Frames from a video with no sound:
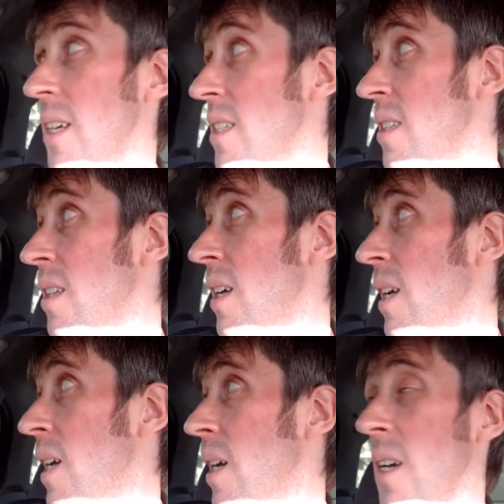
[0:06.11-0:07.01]
Один
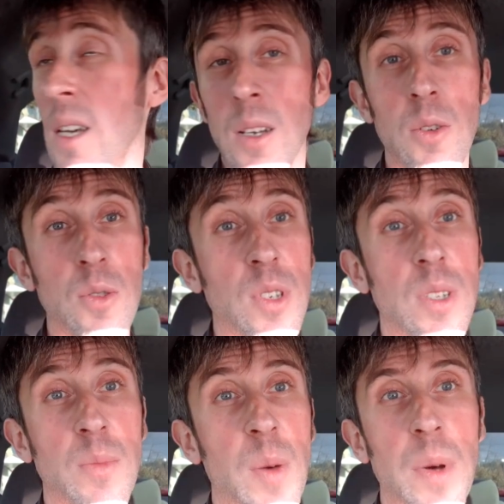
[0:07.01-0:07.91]

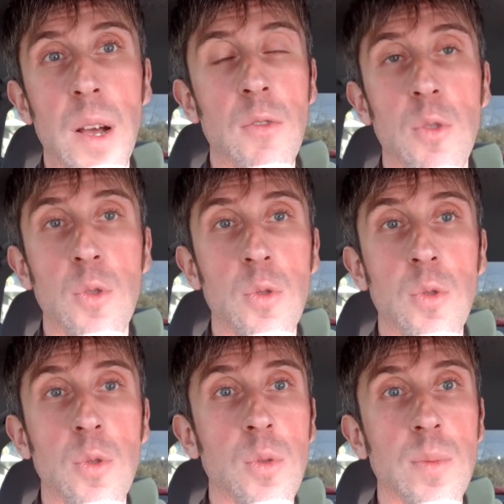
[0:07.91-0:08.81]
крутил мне правую
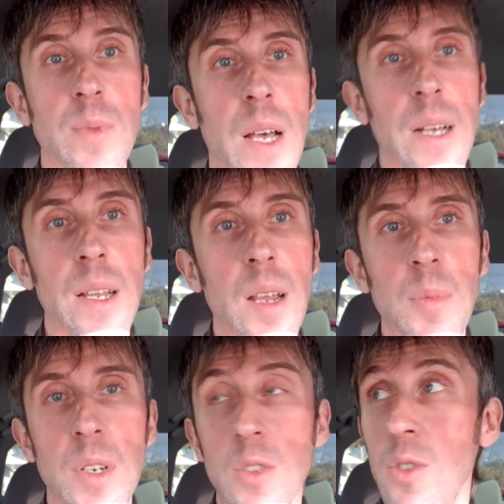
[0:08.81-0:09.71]
руку так
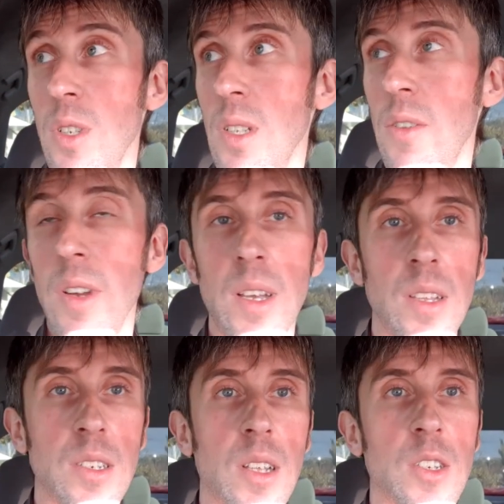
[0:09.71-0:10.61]
крепко, что, честно говоря, я
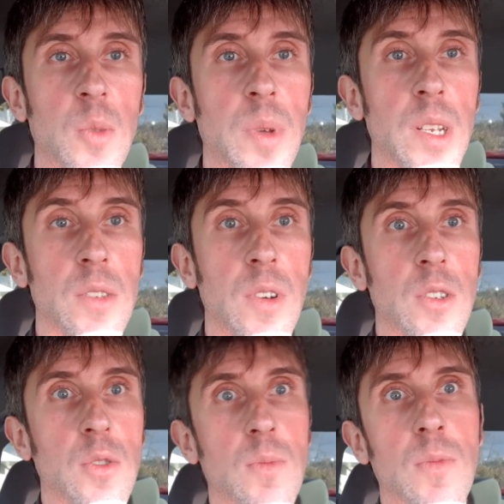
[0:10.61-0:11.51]
даже начал переживать,
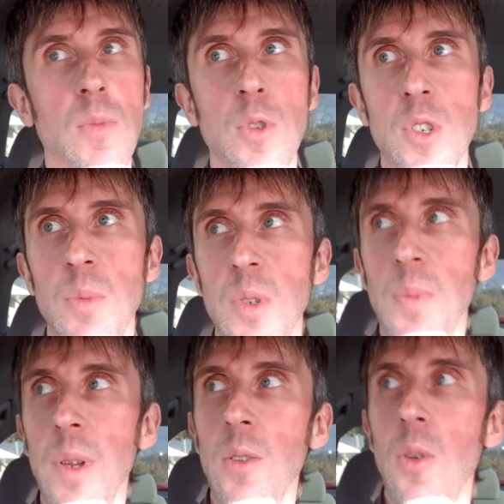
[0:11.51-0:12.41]
что может быть
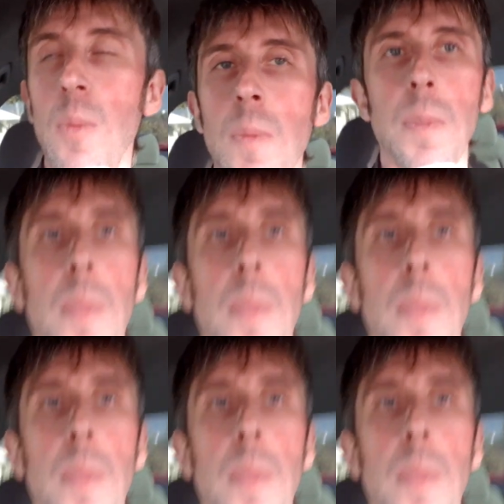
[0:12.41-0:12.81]
перелом.